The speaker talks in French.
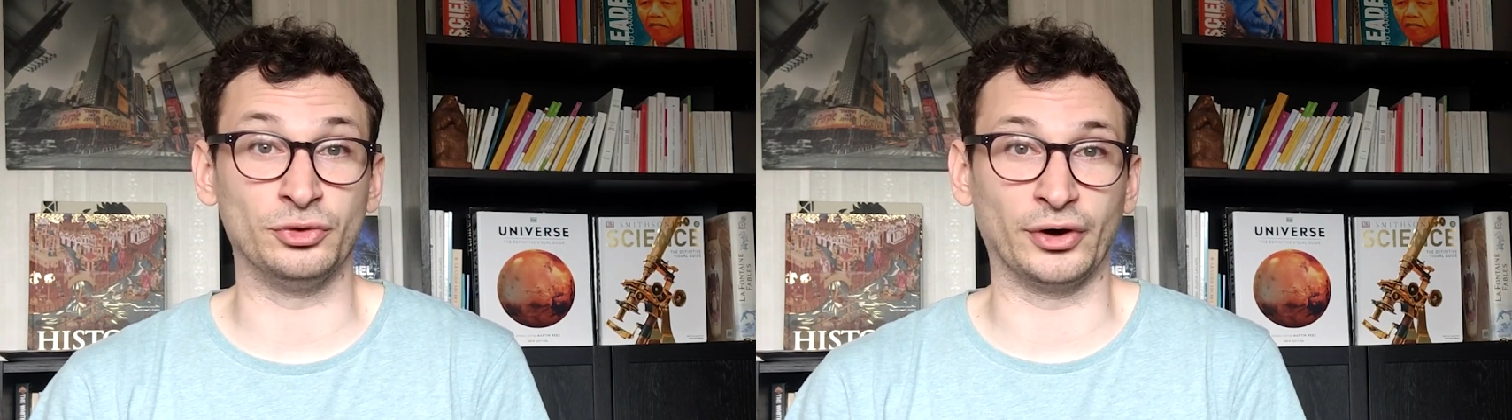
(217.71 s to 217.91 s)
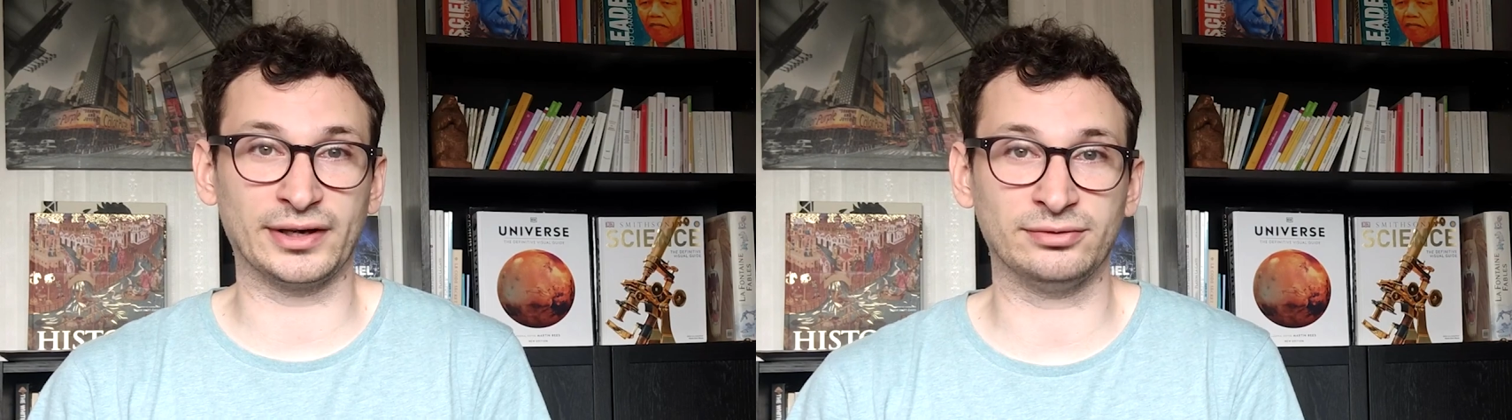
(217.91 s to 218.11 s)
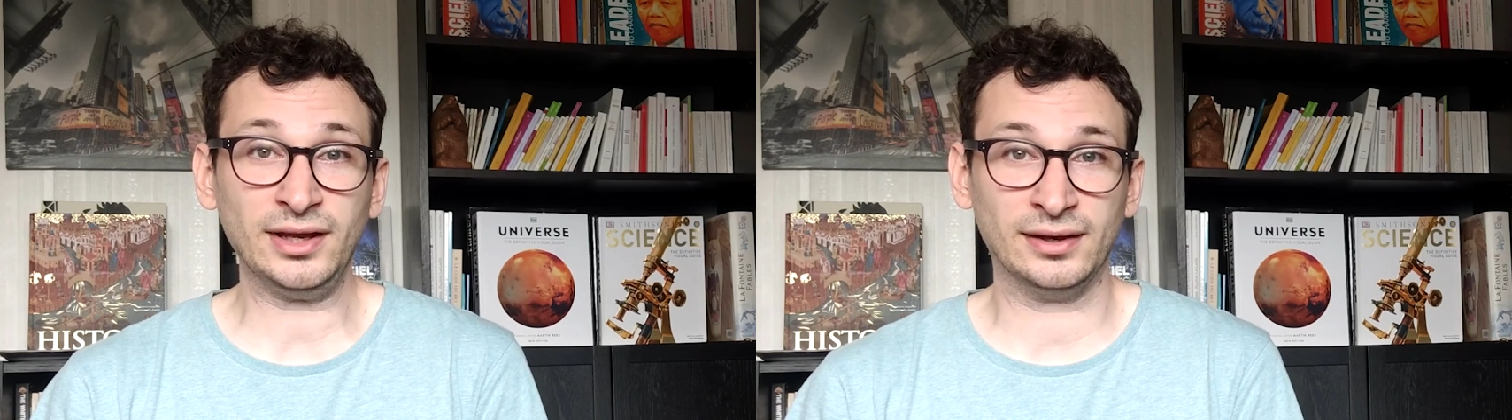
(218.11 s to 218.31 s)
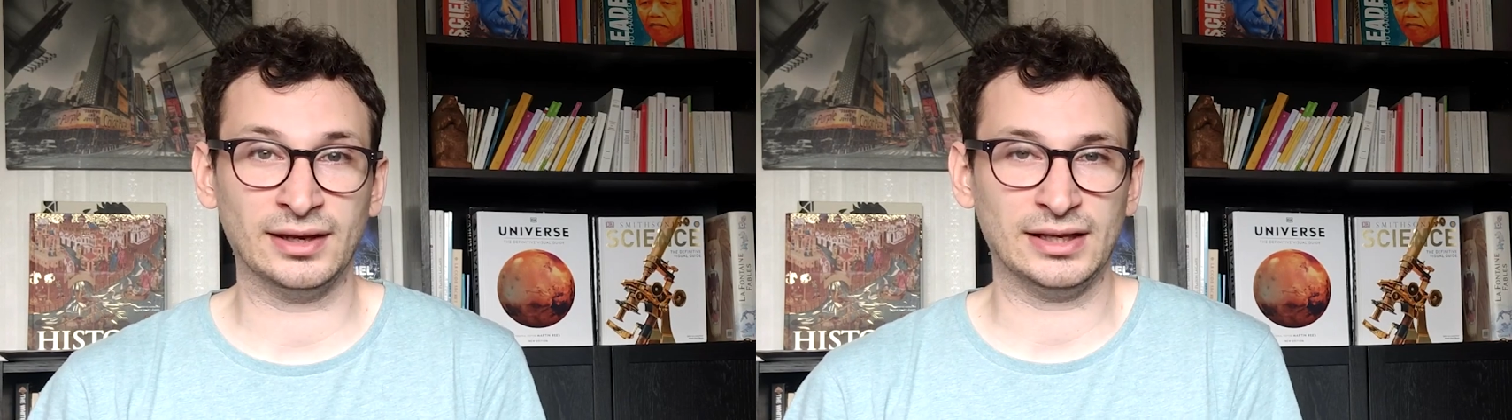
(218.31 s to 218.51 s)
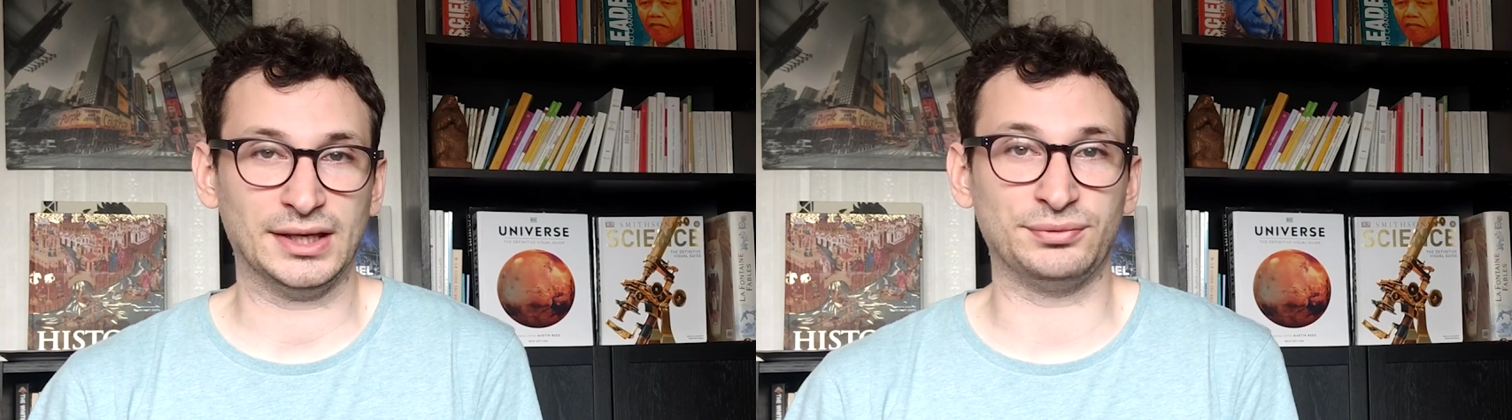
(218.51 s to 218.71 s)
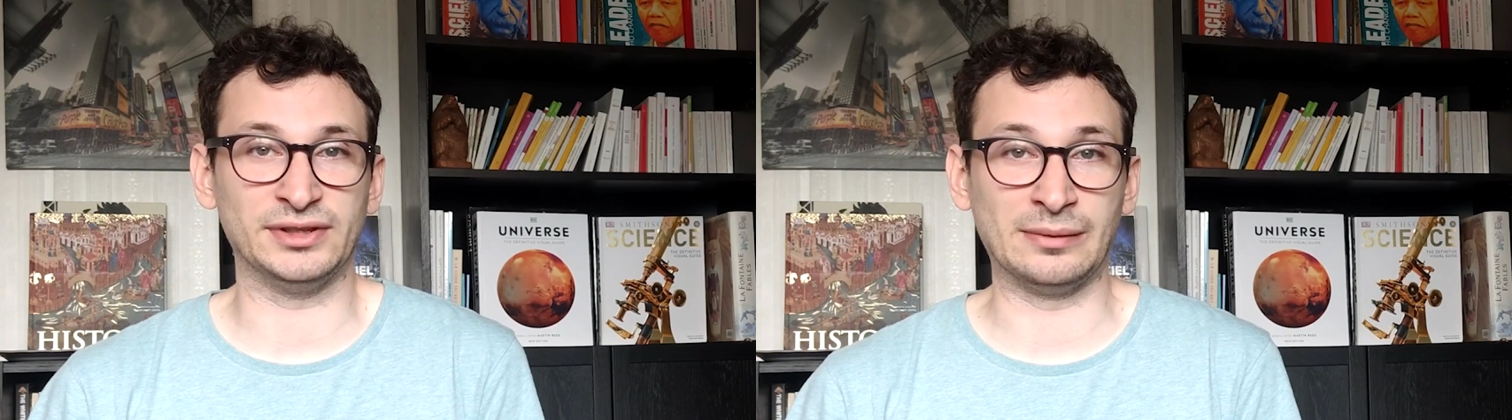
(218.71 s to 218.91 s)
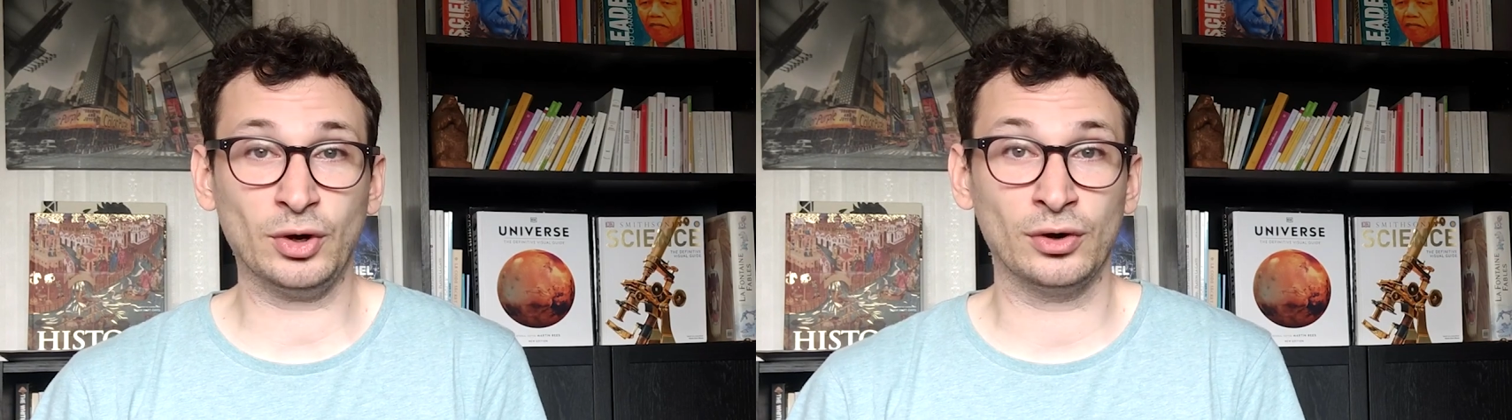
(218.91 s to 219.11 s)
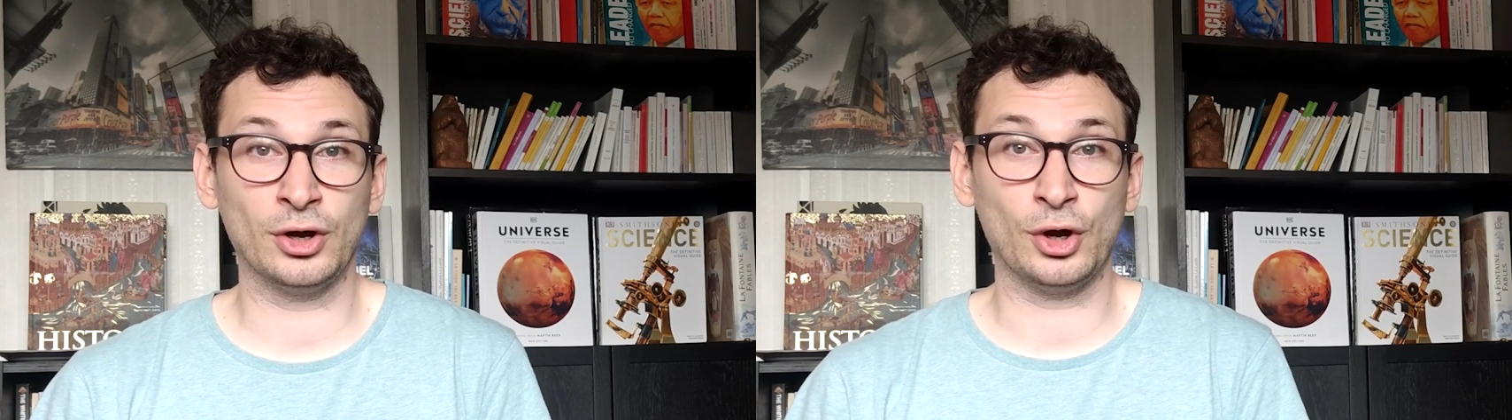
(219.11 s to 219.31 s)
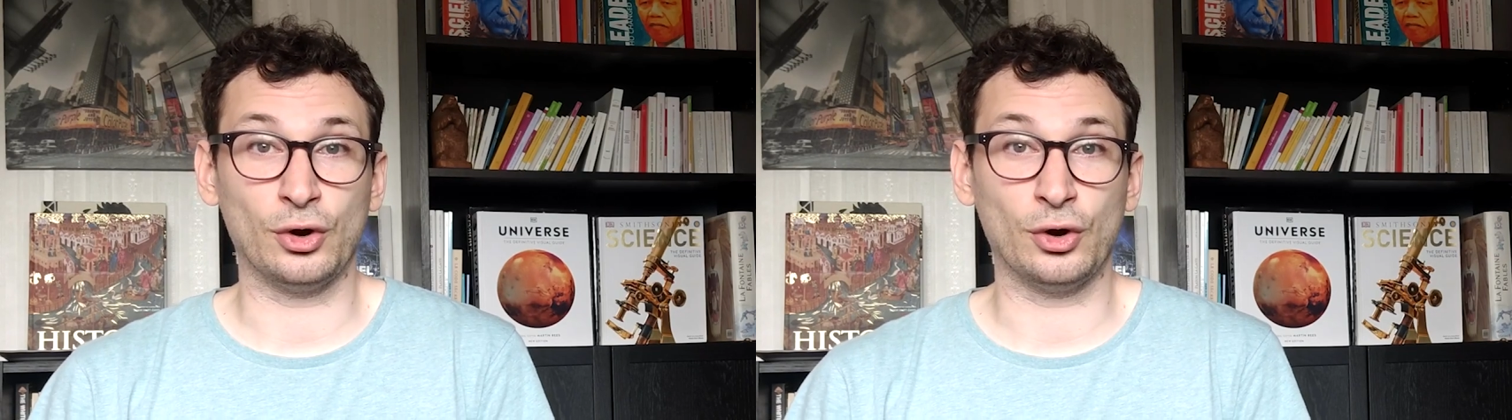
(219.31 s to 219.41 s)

de rêver, et finalement,